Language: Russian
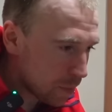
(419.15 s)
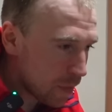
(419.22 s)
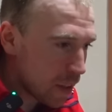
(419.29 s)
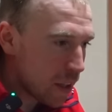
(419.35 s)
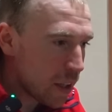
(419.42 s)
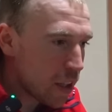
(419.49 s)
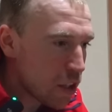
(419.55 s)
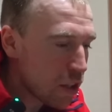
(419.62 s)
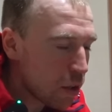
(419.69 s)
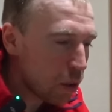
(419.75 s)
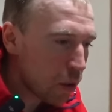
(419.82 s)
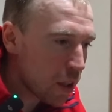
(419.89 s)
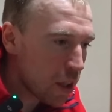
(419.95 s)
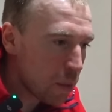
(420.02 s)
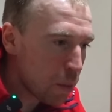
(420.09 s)
конечно,
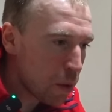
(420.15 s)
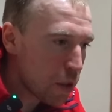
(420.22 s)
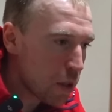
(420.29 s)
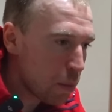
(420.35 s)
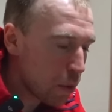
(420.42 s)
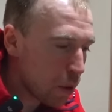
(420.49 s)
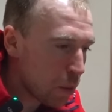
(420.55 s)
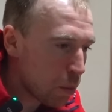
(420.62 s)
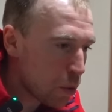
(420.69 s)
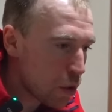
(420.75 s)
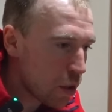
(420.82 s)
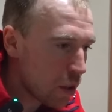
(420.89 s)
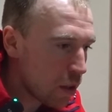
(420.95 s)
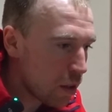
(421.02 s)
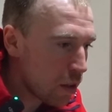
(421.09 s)
другие эмоции, потому
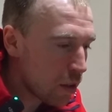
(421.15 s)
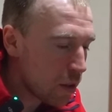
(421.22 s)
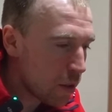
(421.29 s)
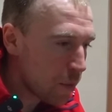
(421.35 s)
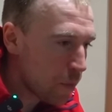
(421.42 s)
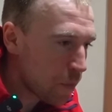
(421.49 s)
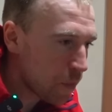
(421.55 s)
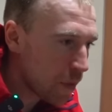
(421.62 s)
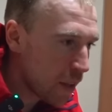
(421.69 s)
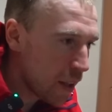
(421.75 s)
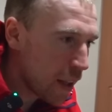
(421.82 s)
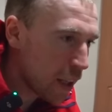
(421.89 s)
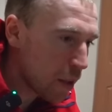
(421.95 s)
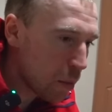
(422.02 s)
что эм, это